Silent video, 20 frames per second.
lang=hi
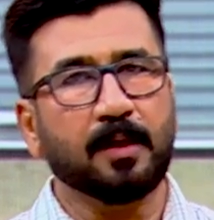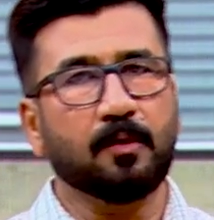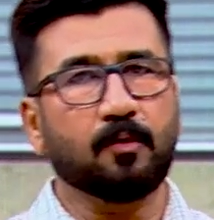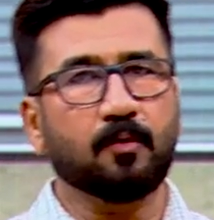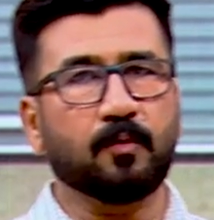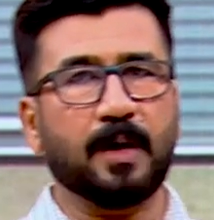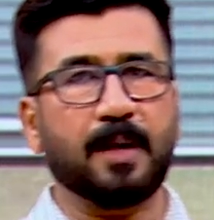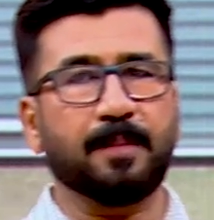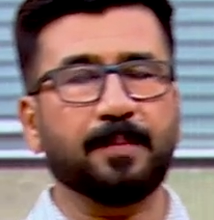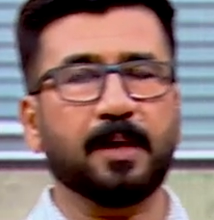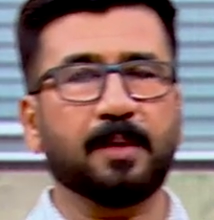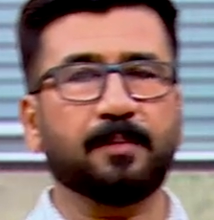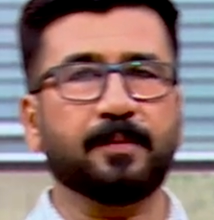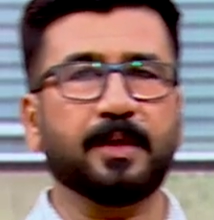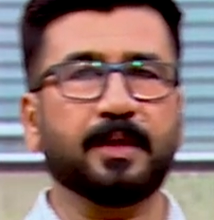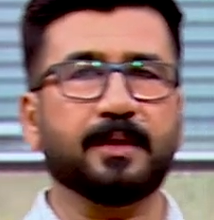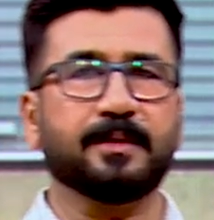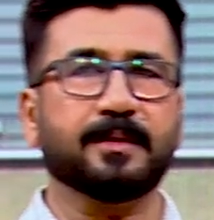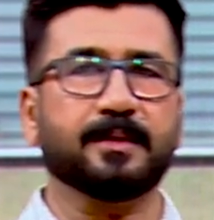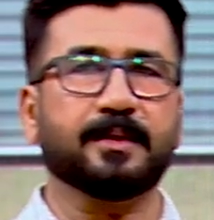वहाँ पे आप
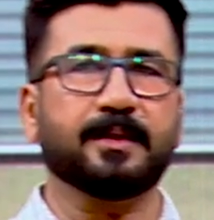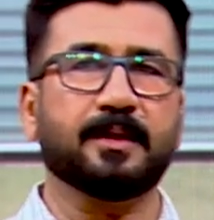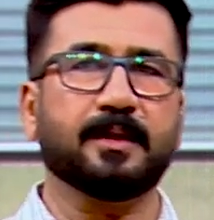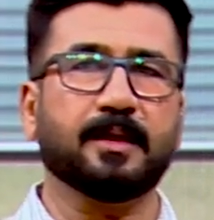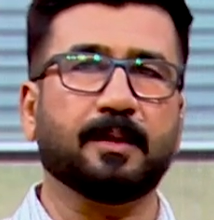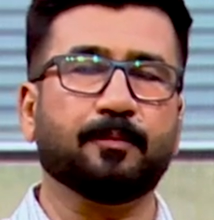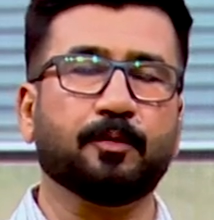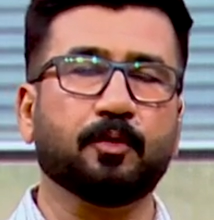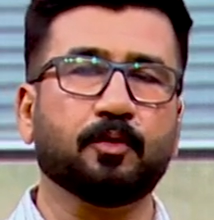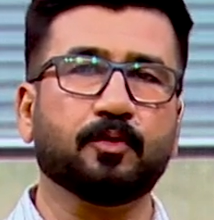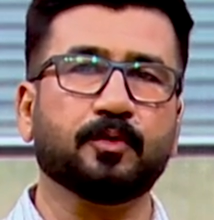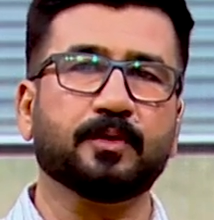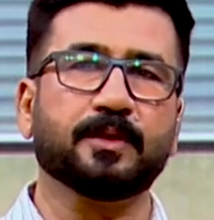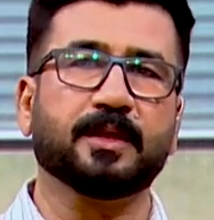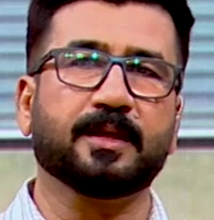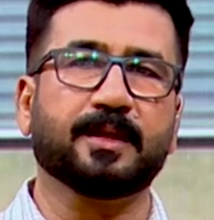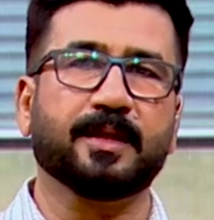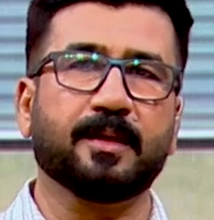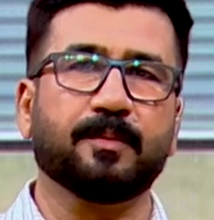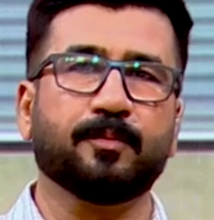देख सकती हैं अपलोड हो
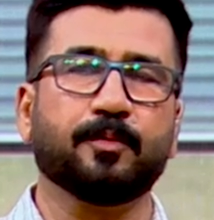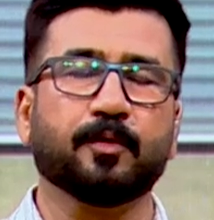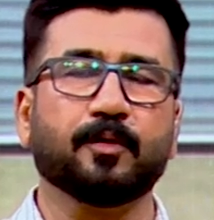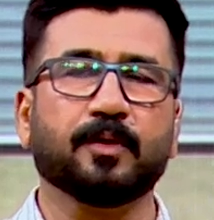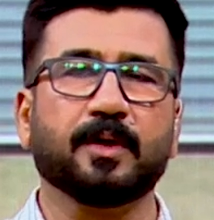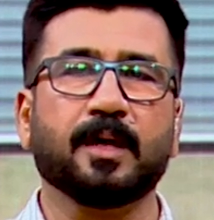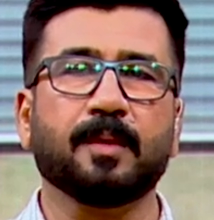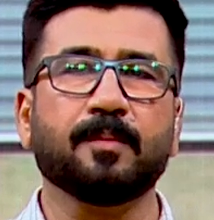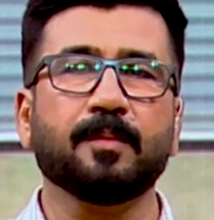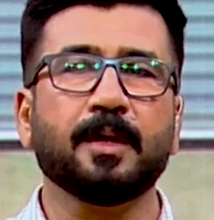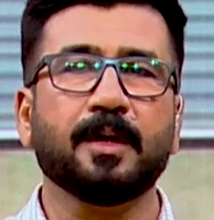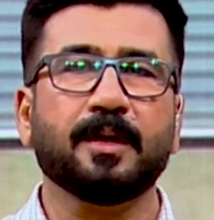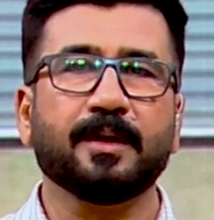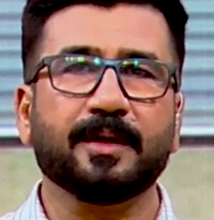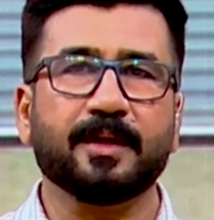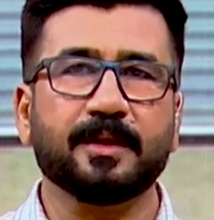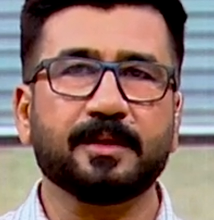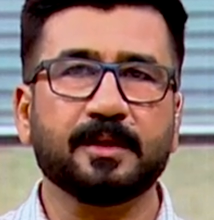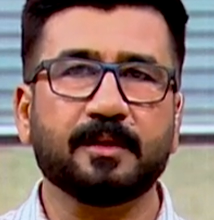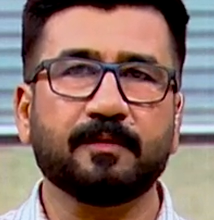जाता है प्रोग्राम
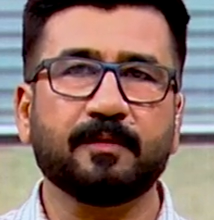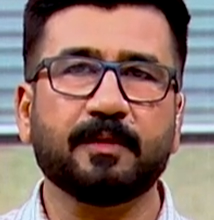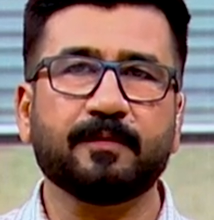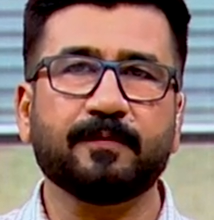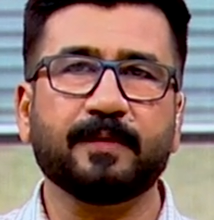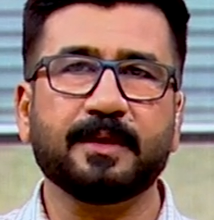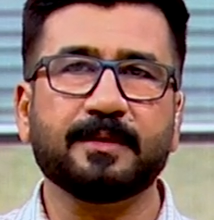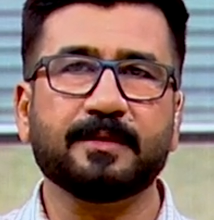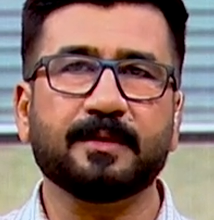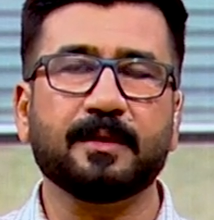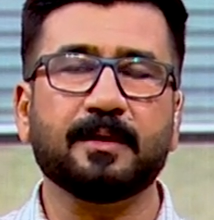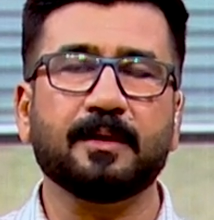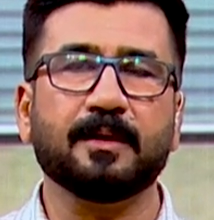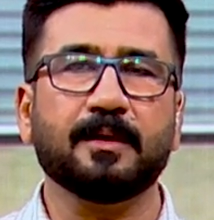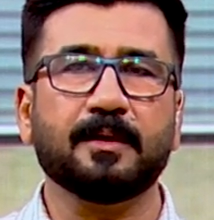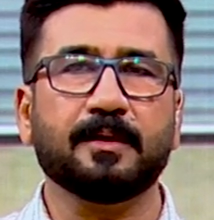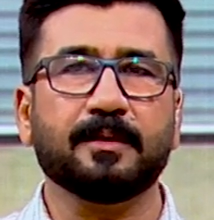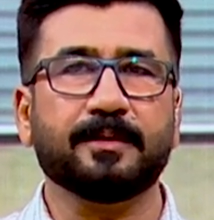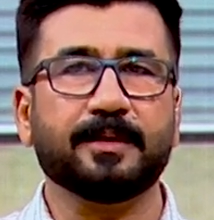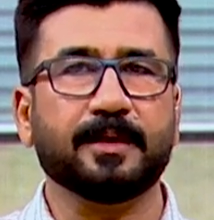किचन विद फैसल
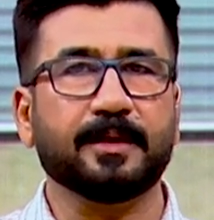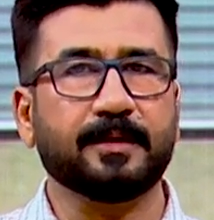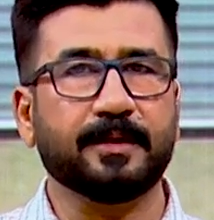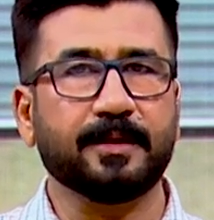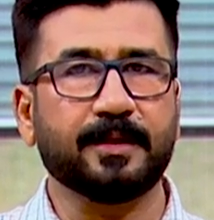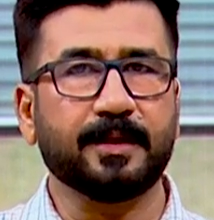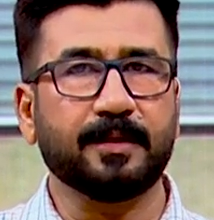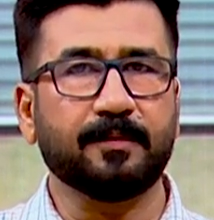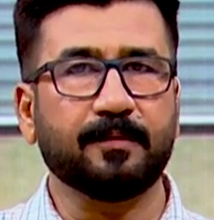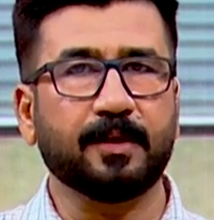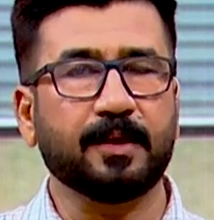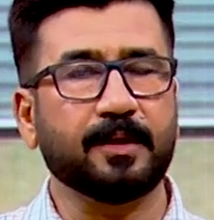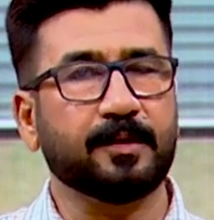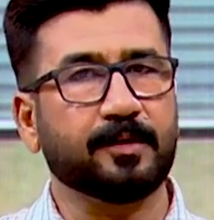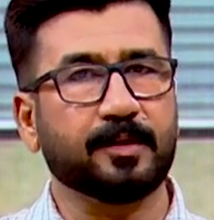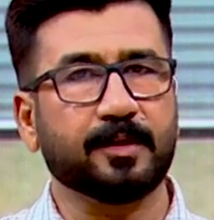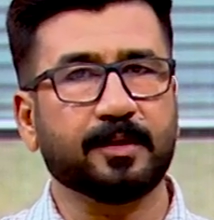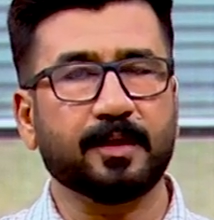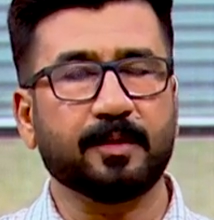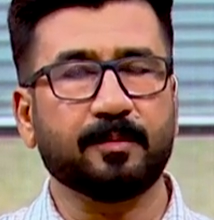धरती टीवी
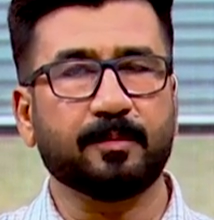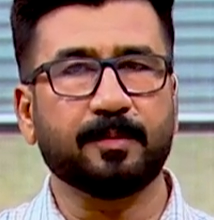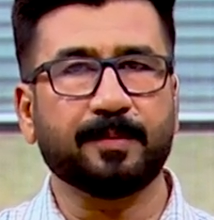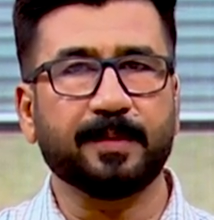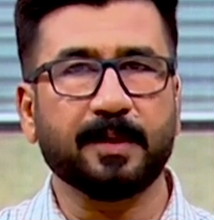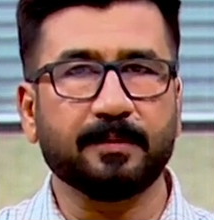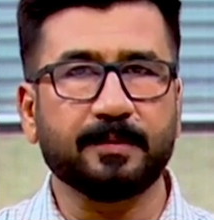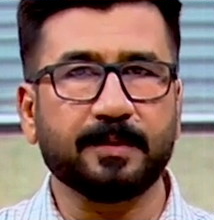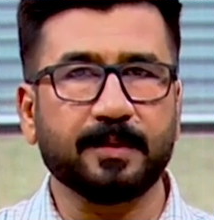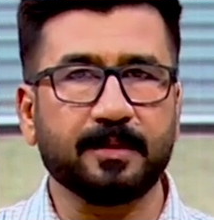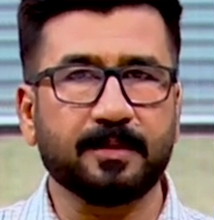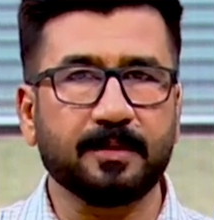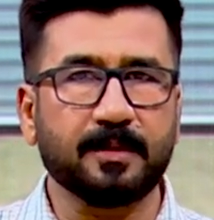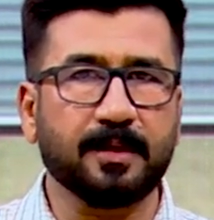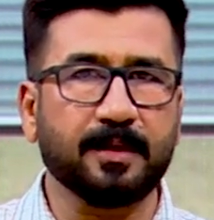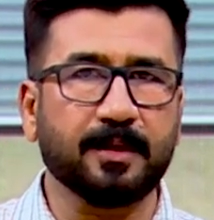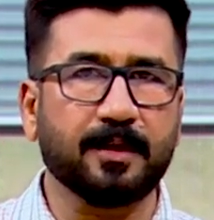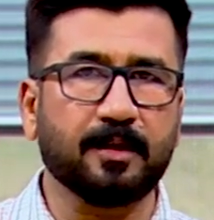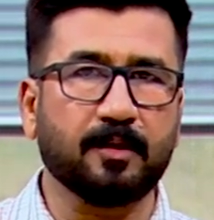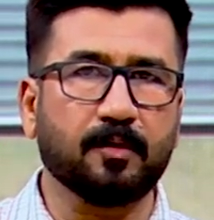इंटरटेनमेंट पे आप सर्च
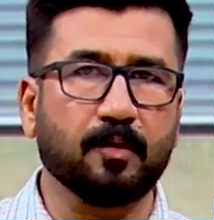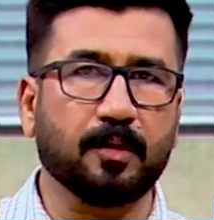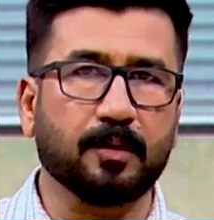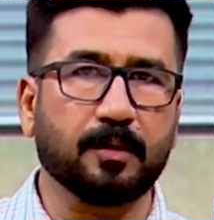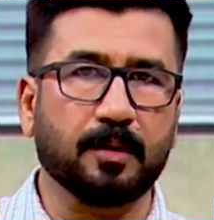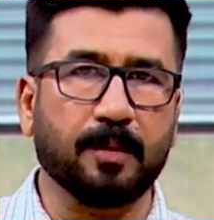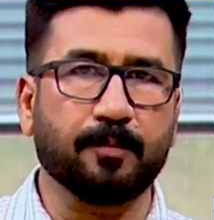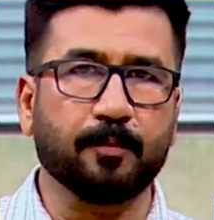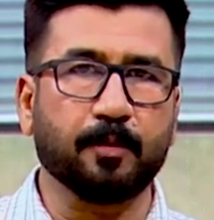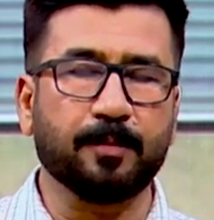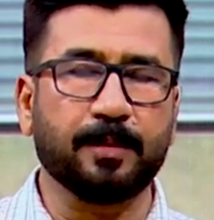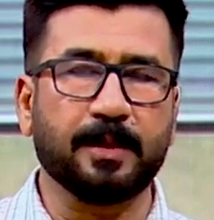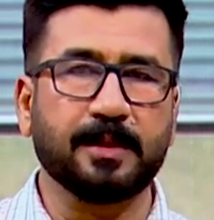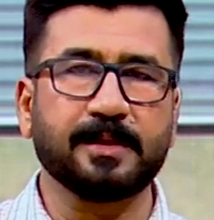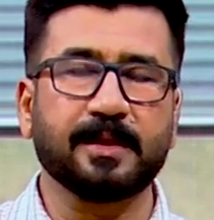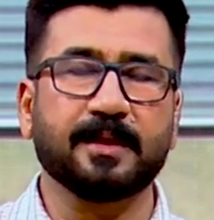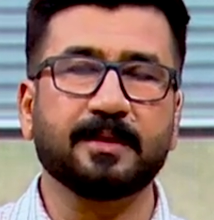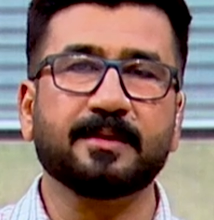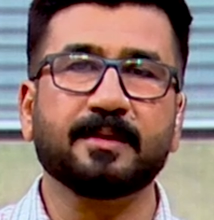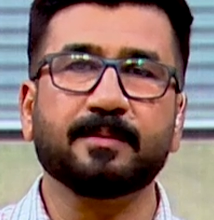करेंगी तो आपको मिल
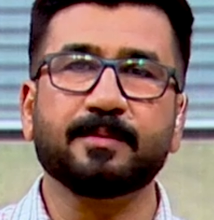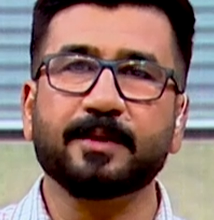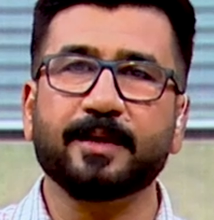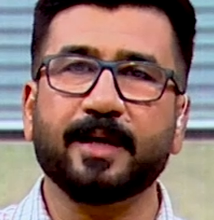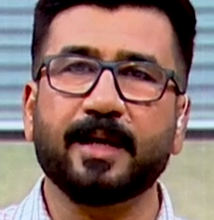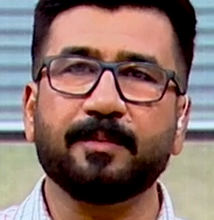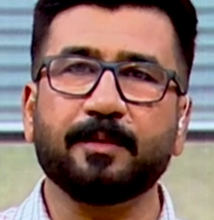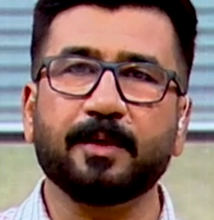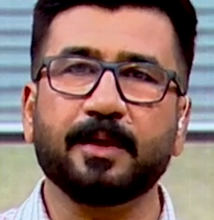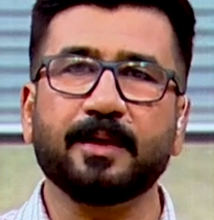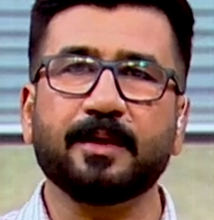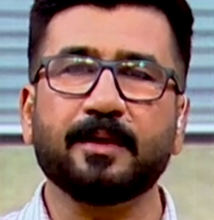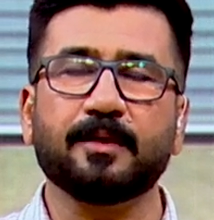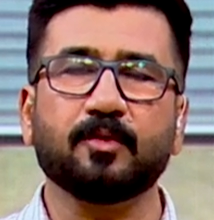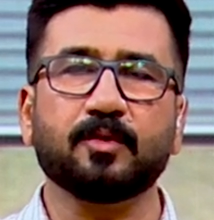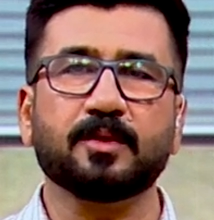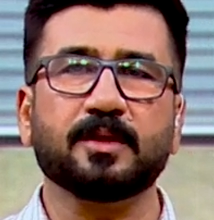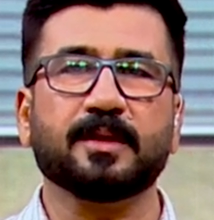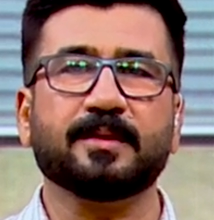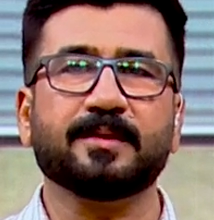जाएगा सब्सक्राइब करेंगी
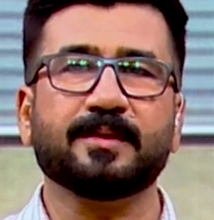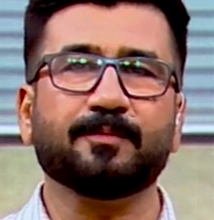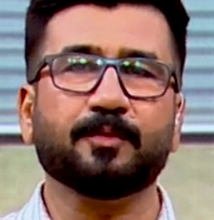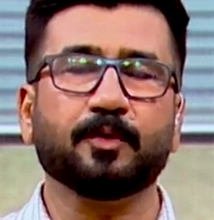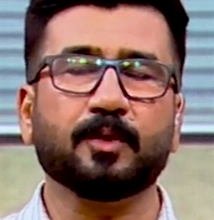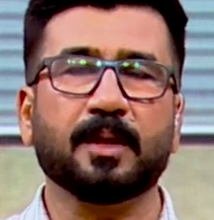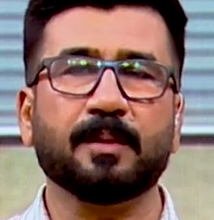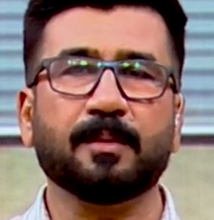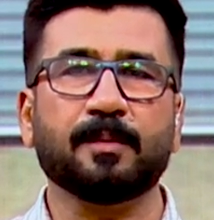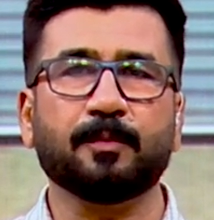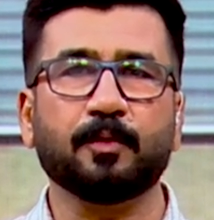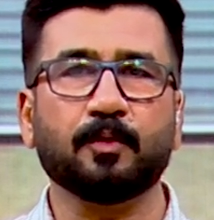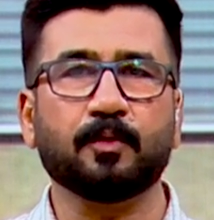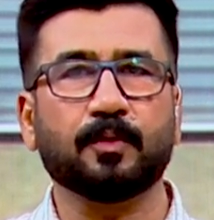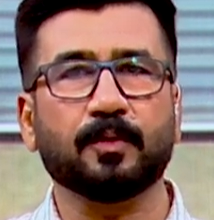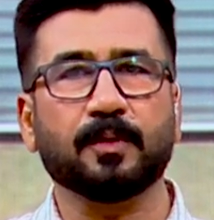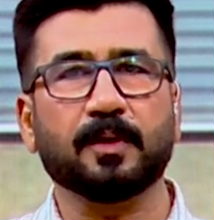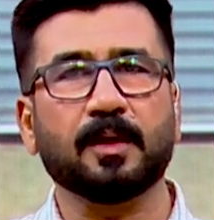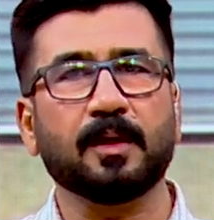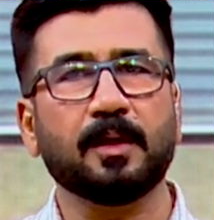तो जैसे प्रोग्राम अपलोड
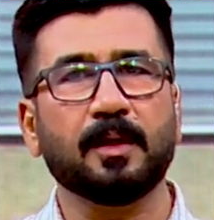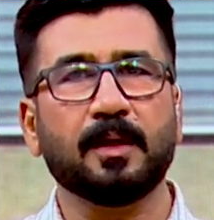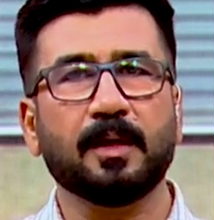होगा